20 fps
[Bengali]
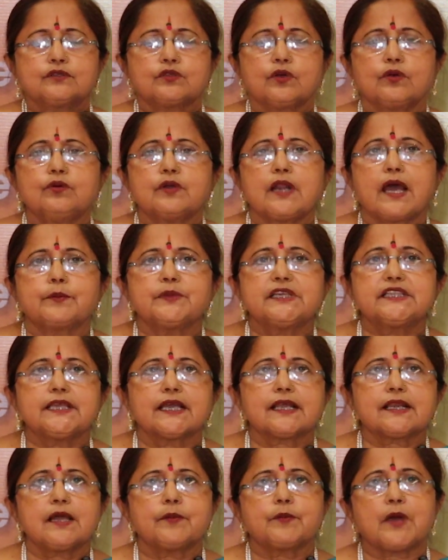তখন আমি
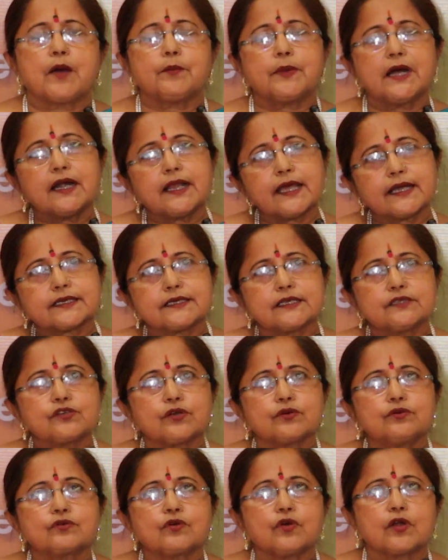দেখলাম আবার একটা
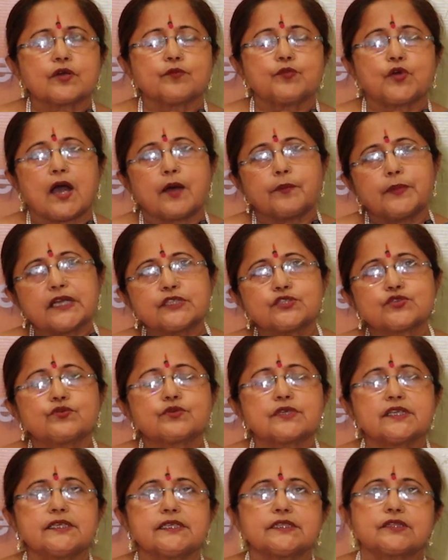যখন করাবো আবার
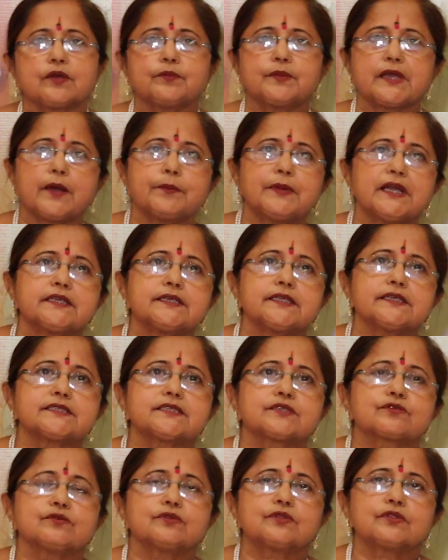ছুটি নিতে হবে আবার
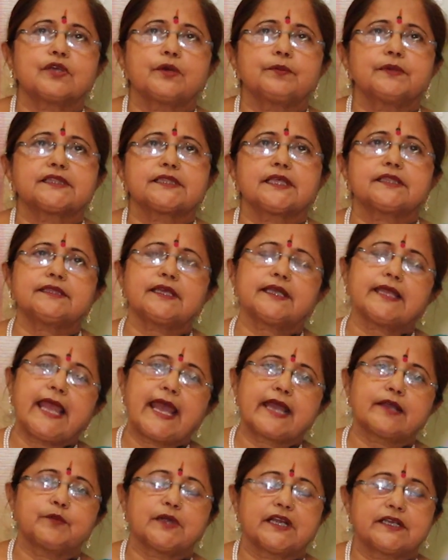টেস্ট করতে হবে তার থেকে
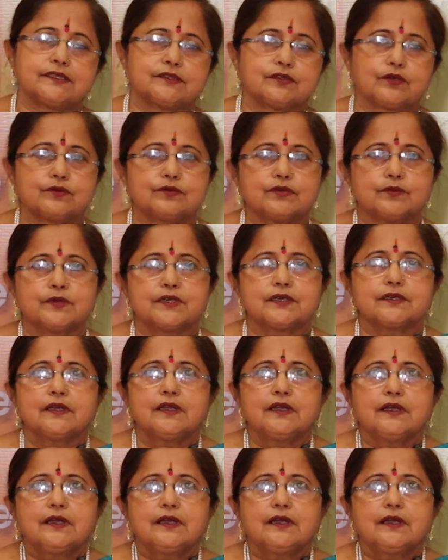একবারই তখন আমার